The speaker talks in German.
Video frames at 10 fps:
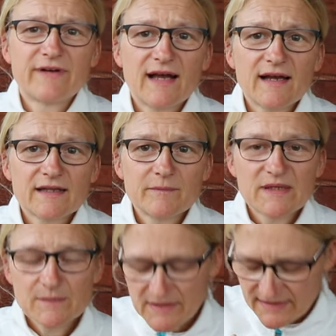Fragt
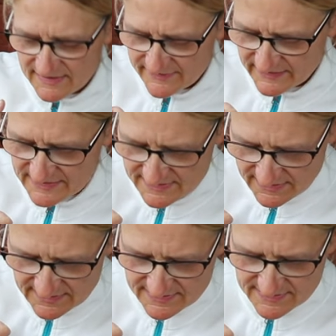mich mal jetzt, was es
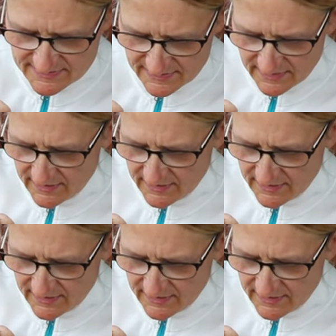alles ist.